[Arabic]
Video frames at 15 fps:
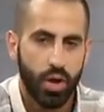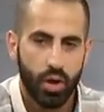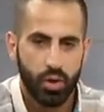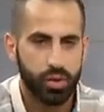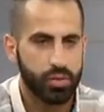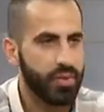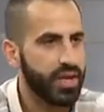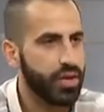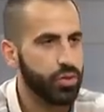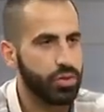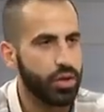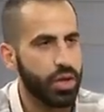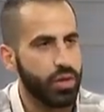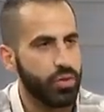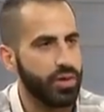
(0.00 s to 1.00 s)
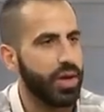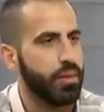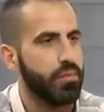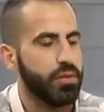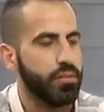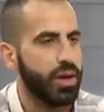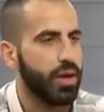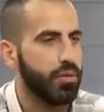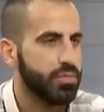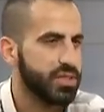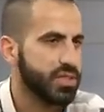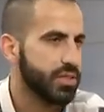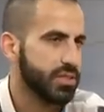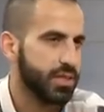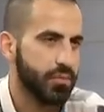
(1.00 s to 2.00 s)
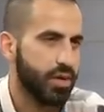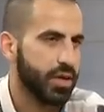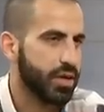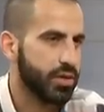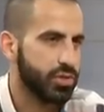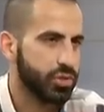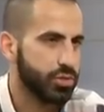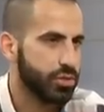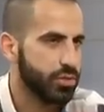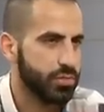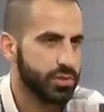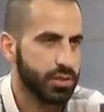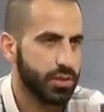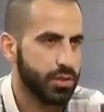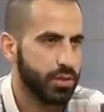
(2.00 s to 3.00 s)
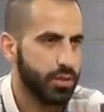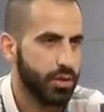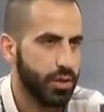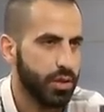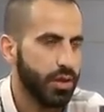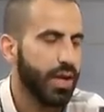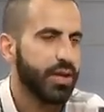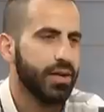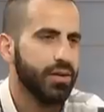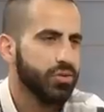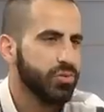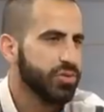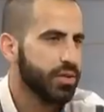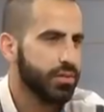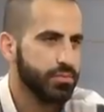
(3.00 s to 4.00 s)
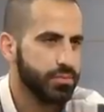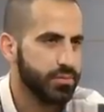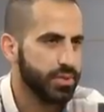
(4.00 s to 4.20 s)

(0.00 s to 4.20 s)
خذ مليون دولار ونام بالملعب بتصير زي مايكل جوردن مثلا لا القصه